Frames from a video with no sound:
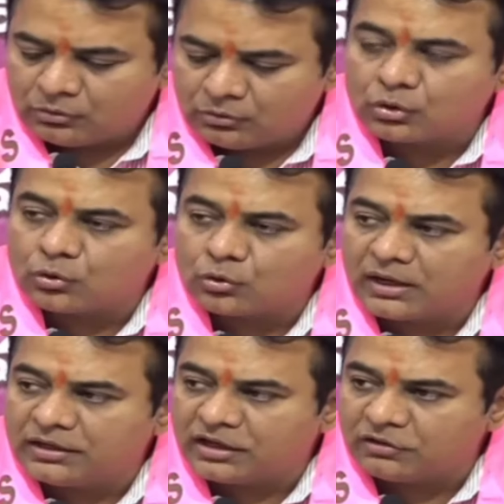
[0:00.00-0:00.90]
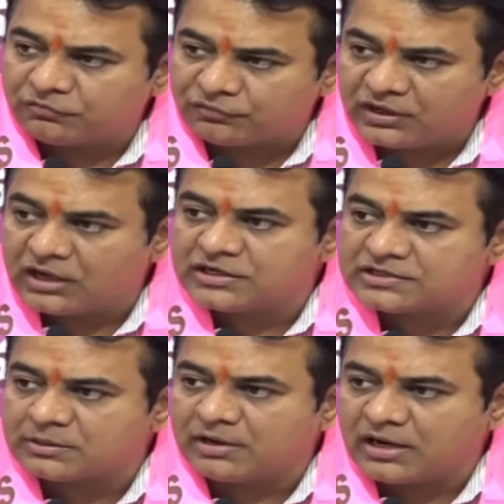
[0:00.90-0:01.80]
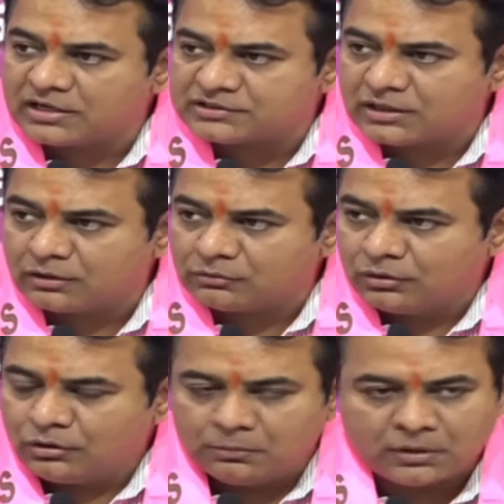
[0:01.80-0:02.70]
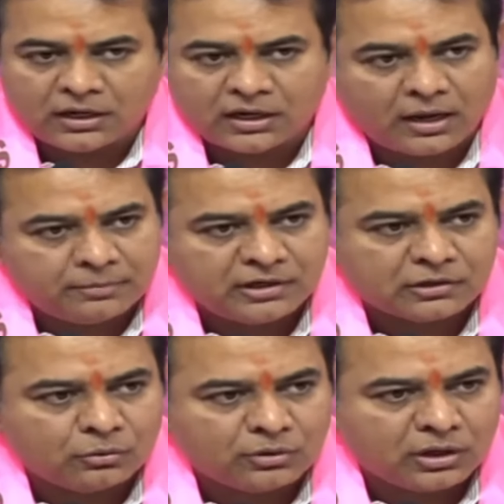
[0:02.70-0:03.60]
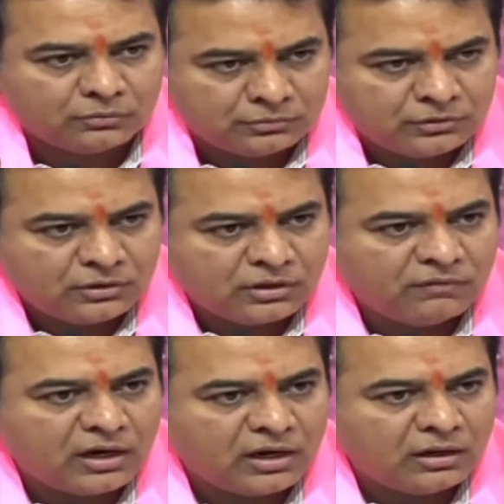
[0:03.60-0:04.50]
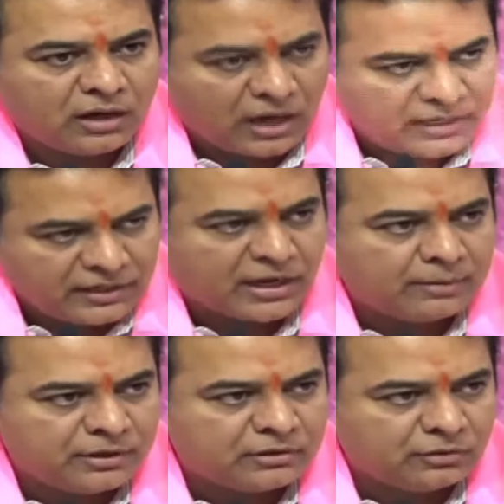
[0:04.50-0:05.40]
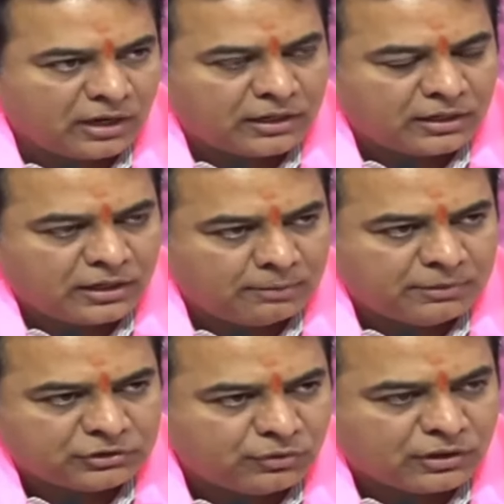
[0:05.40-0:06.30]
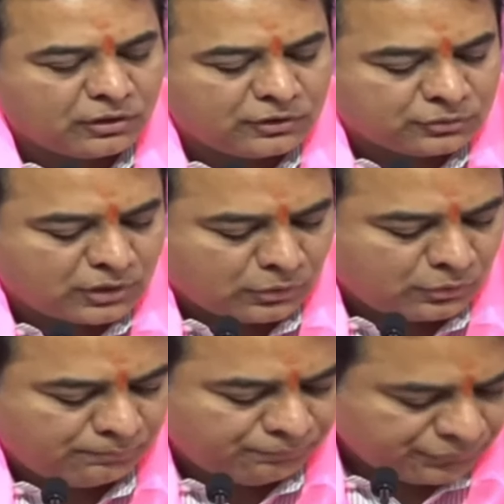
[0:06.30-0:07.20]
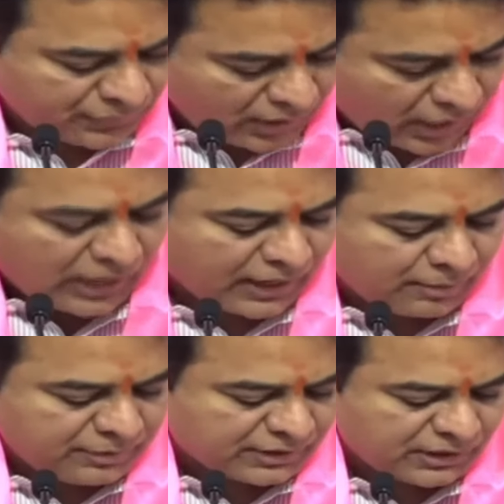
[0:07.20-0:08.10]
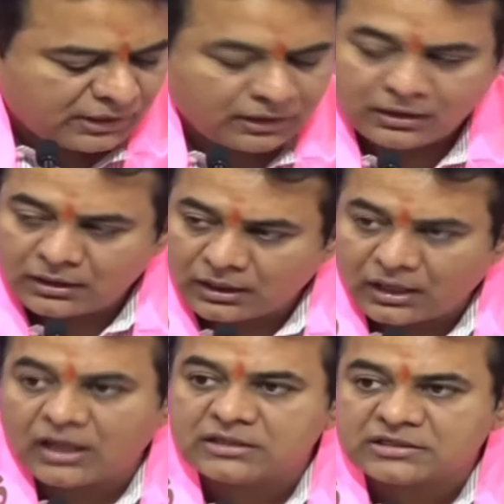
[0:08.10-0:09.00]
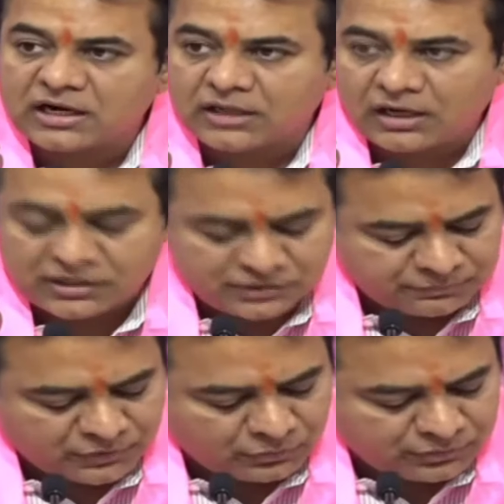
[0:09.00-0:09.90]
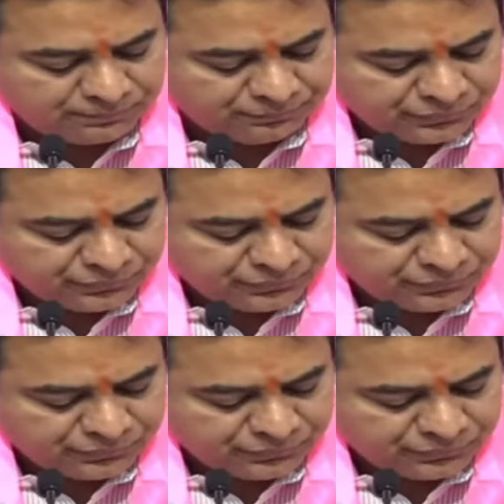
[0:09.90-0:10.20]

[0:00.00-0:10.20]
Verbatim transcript: ఉత్తమ్ కుమార్ రెడ్డి గారు ఫ్రీగా చేస్తాం ఎల్ఆర్ఎస్ అన్నారు మరి ఆయన క్యాబినెట్లో ఉన్నారు ఇవాళ ఆయన క్యాబినెట్ ఆయన ఏ మంత్రివర్గంలో అవుతున్నారో ఆ క్యాబినెటే ఎల్ఆర్ఎస్ కట్టాలని చెప్తా ఉంది